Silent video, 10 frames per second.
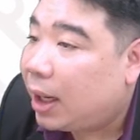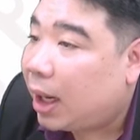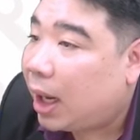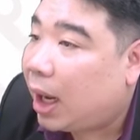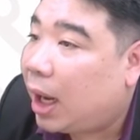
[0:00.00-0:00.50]

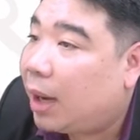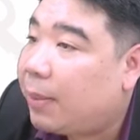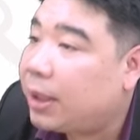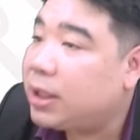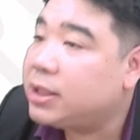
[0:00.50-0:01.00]
อ่า
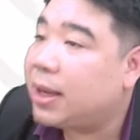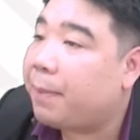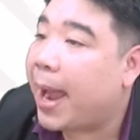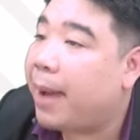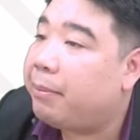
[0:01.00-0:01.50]
มันขึ้นส
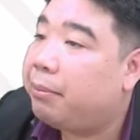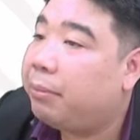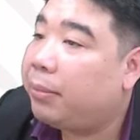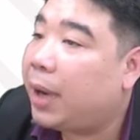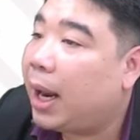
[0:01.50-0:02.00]
แปม
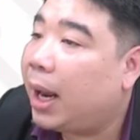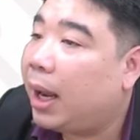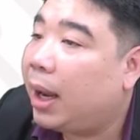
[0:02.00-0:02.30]
นะ